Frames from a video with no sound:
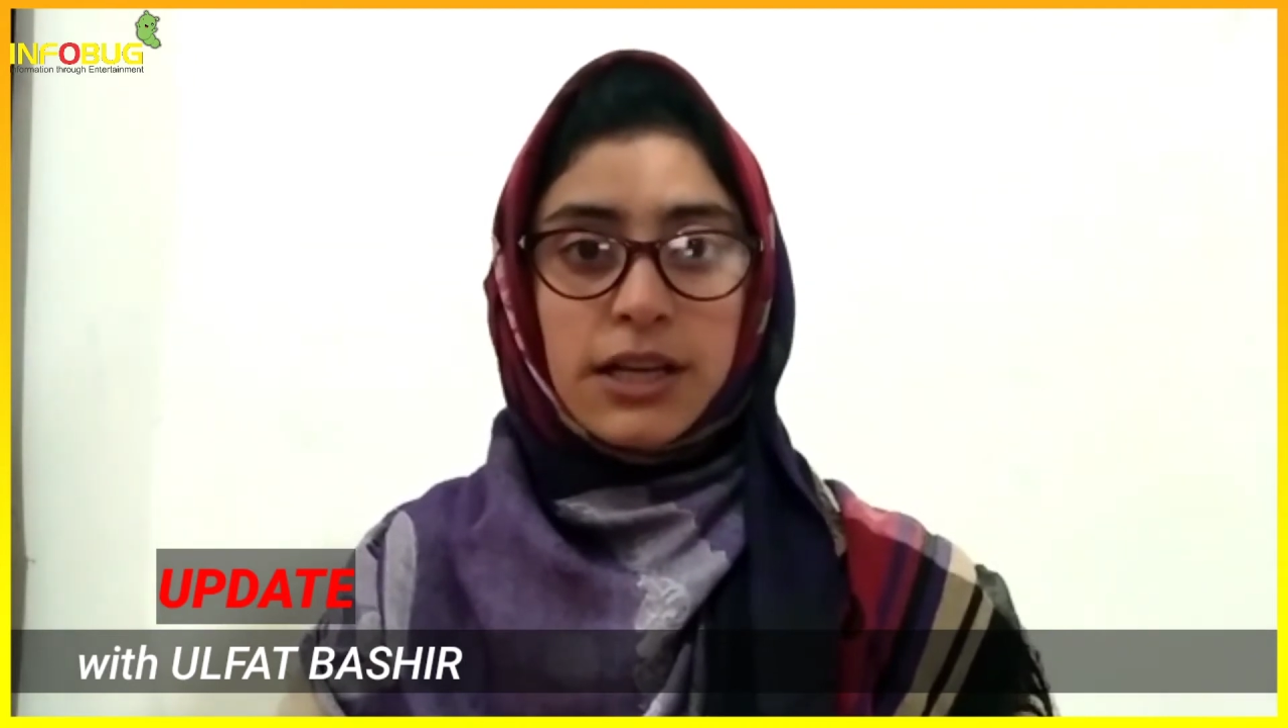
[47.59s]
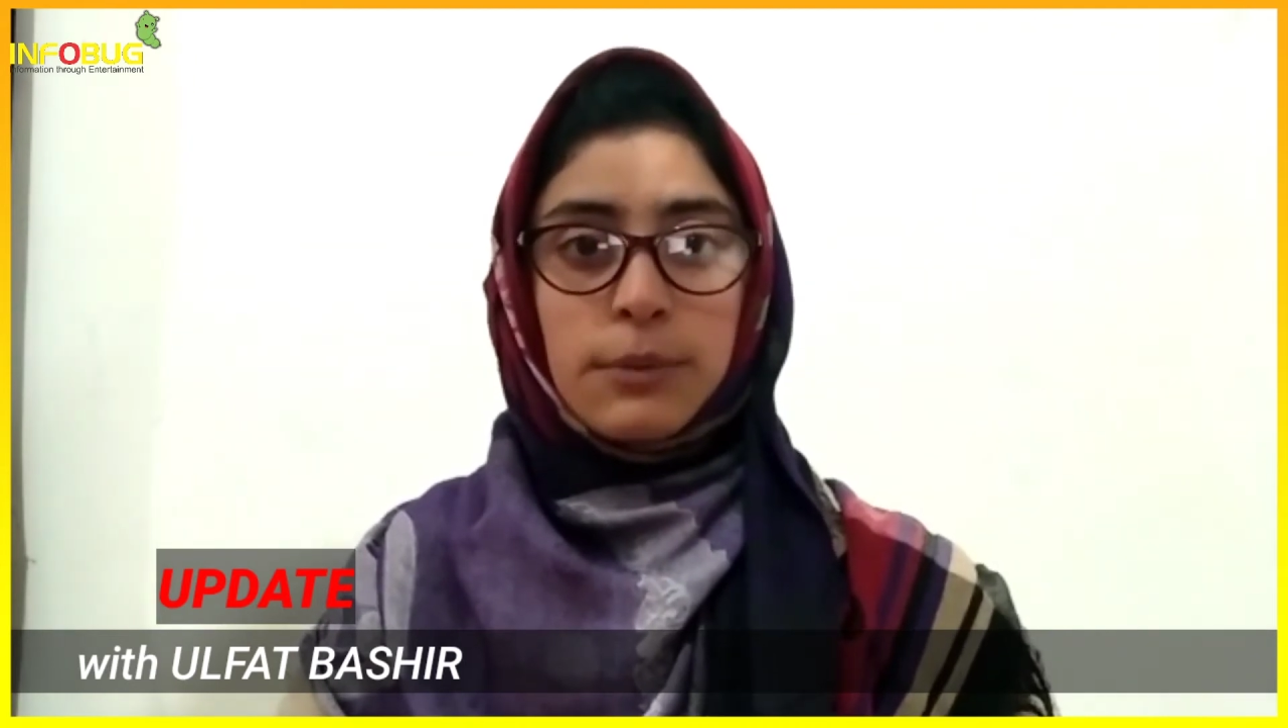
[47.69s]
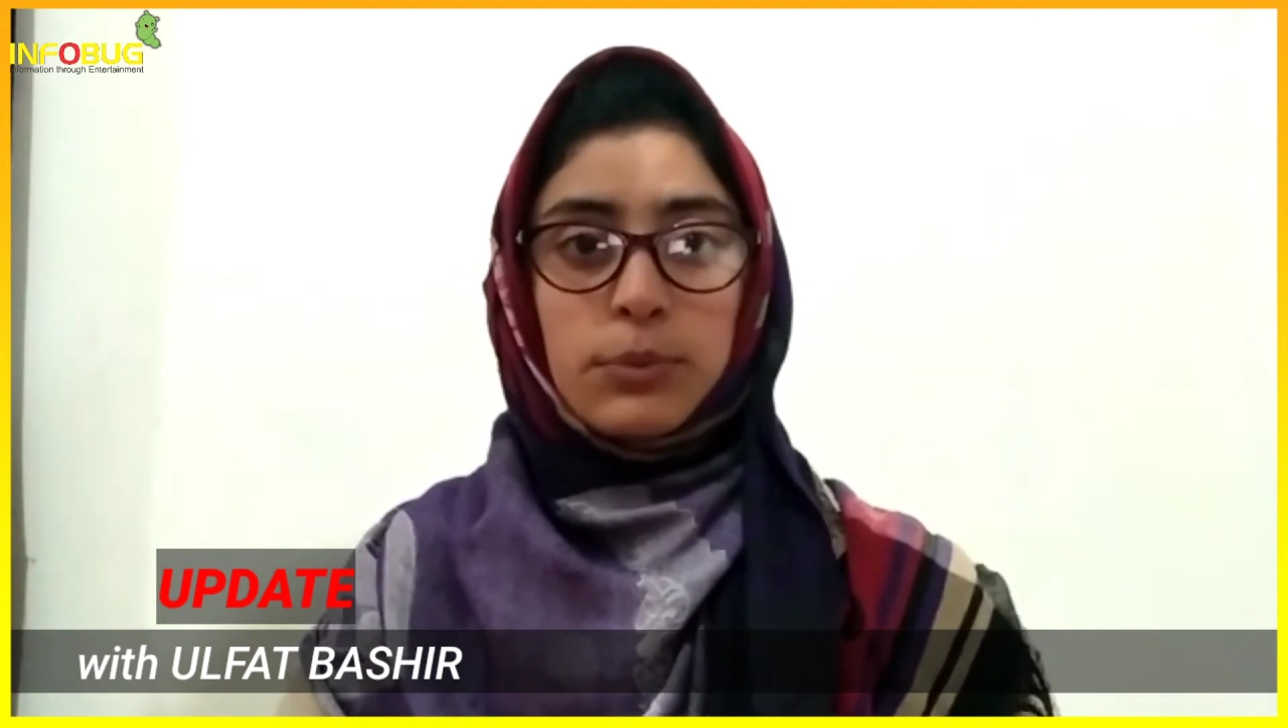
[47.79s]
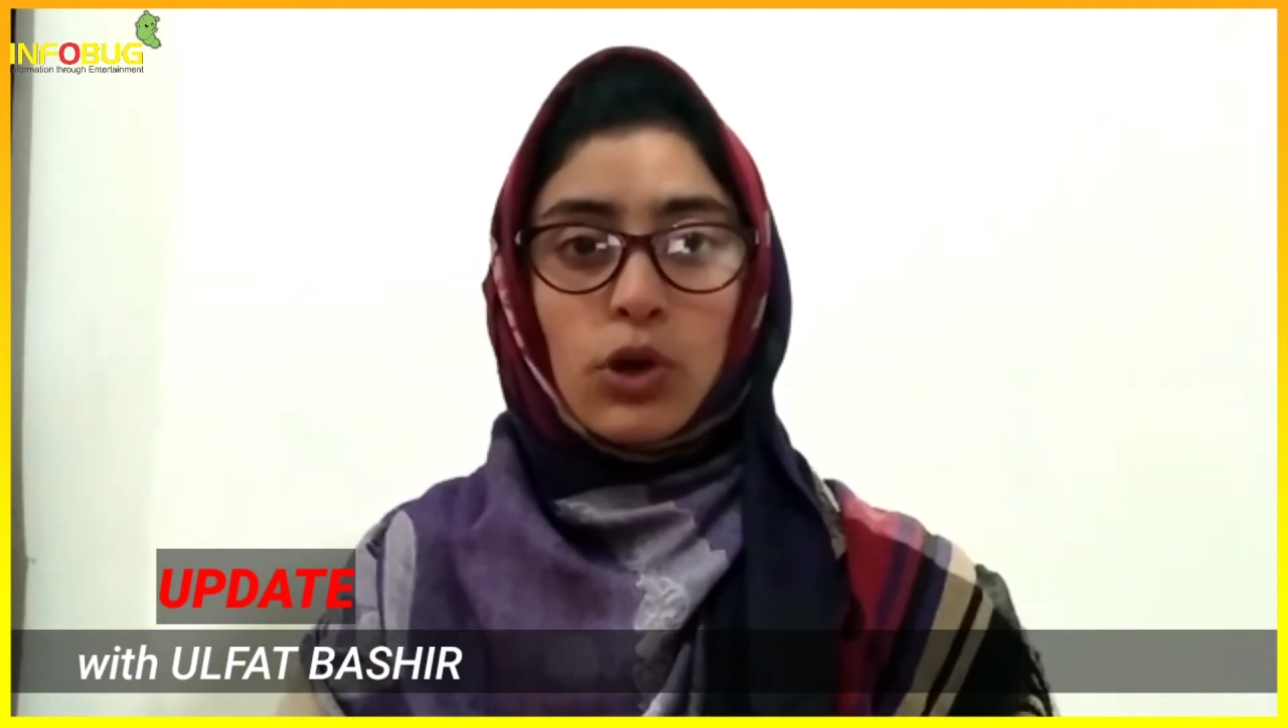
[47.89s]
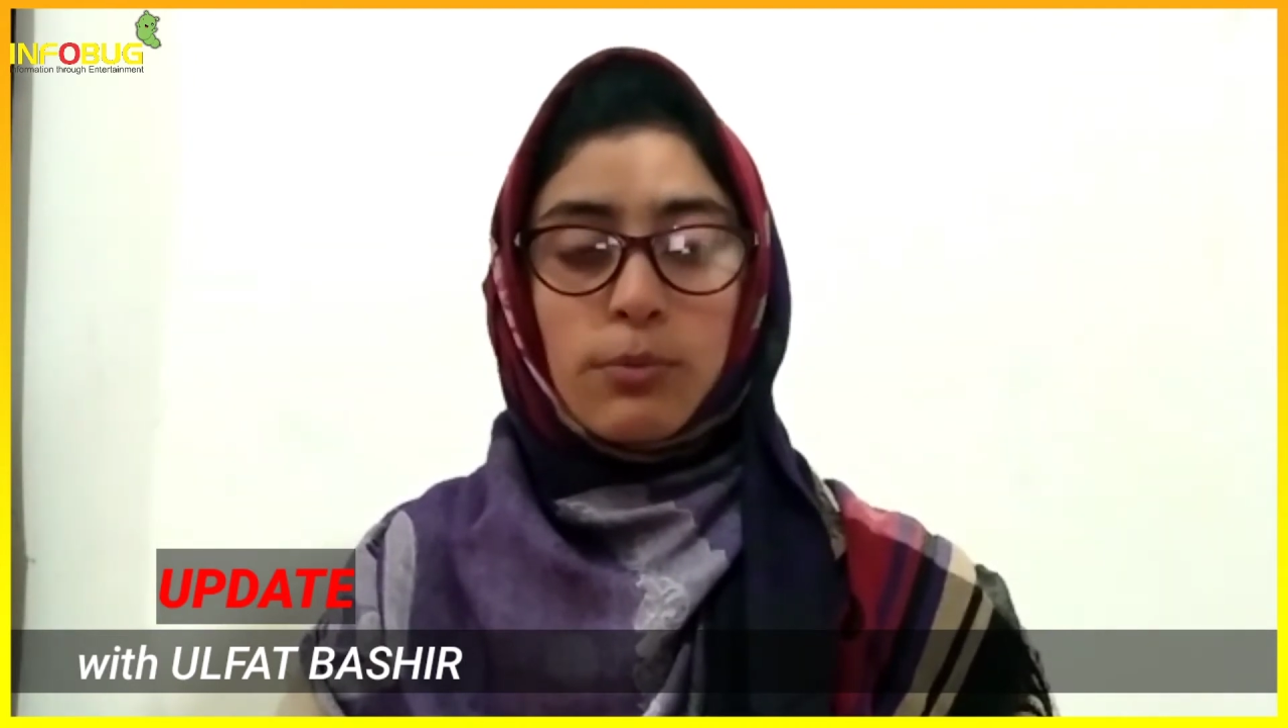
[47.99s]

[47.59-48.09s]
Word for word: करीब दो